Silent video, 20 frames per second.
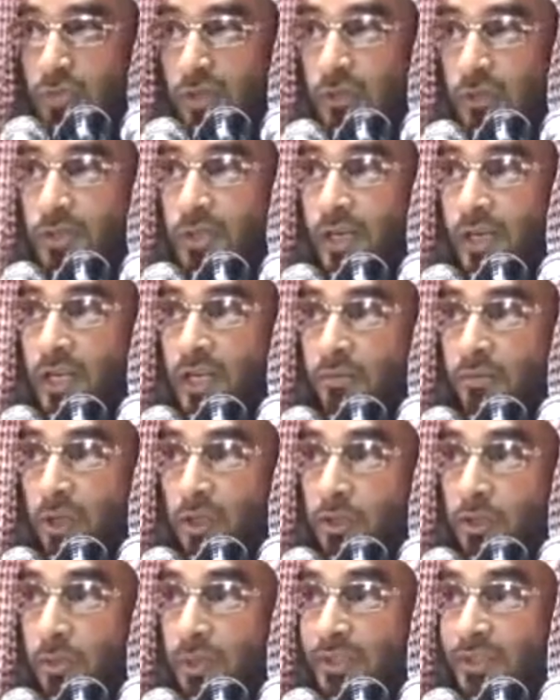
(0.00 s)
সুম্মাইসাল্লিম
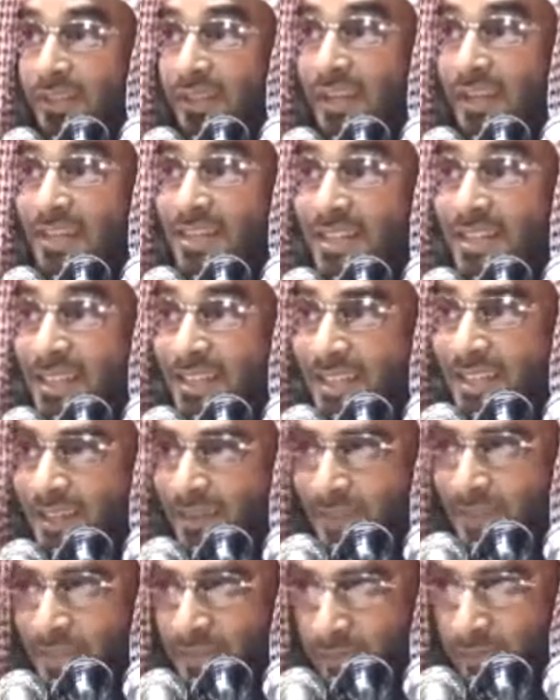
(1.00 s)
অথবা তার সাথে
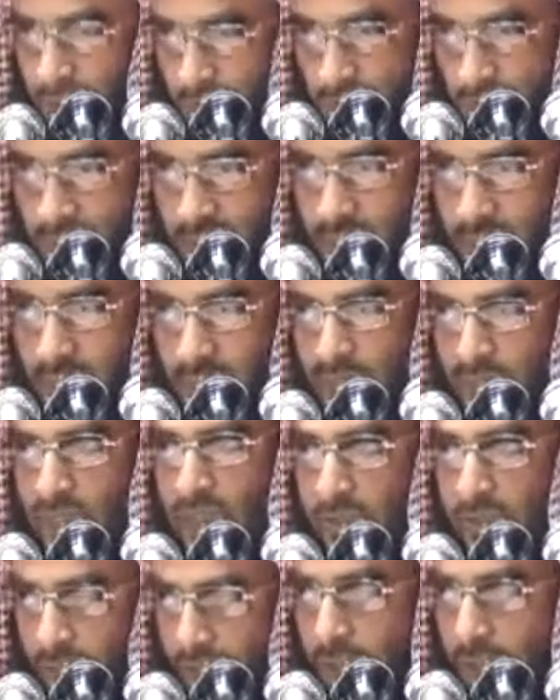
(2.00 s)
নামাজ পড়লে জি
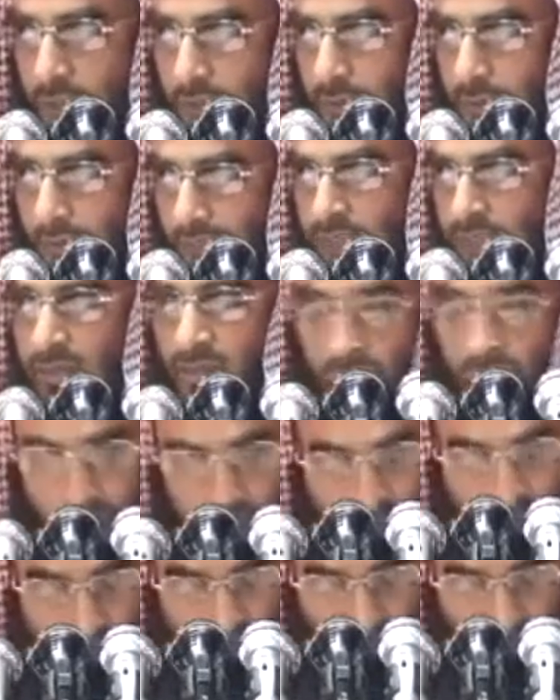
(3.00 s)
মানে তার
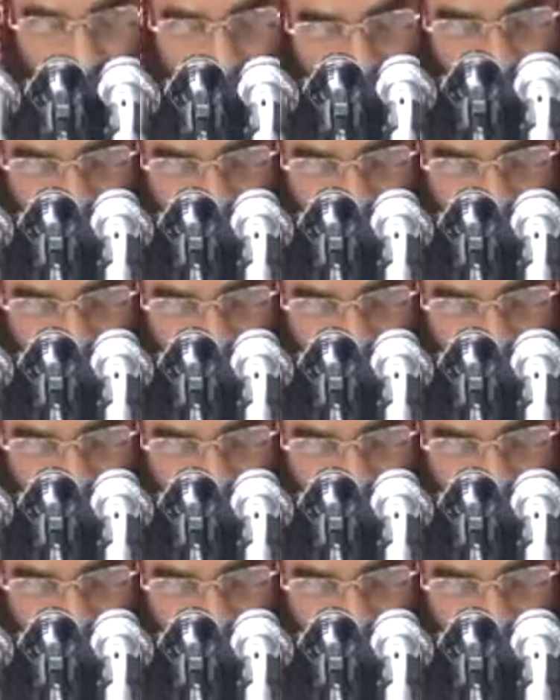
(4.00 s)
এমামতিতে নামাজ